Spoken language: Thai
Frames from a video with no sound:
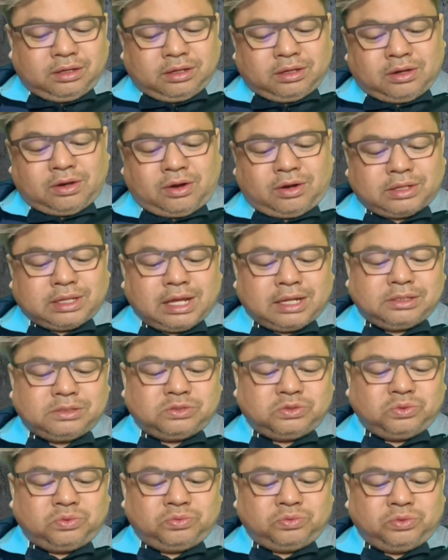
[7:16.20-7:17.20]
ของท่าน
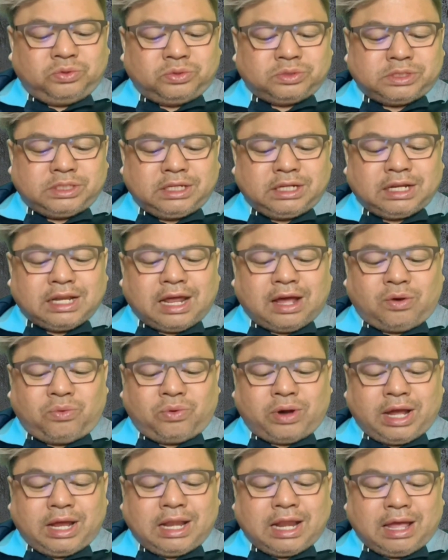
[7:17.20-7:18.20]
ซุนวูซึ่งกล่าว
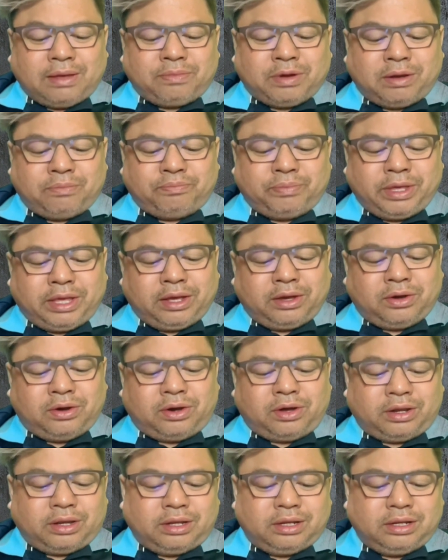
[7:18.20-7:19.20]
ไว้หลายพันปีก่อน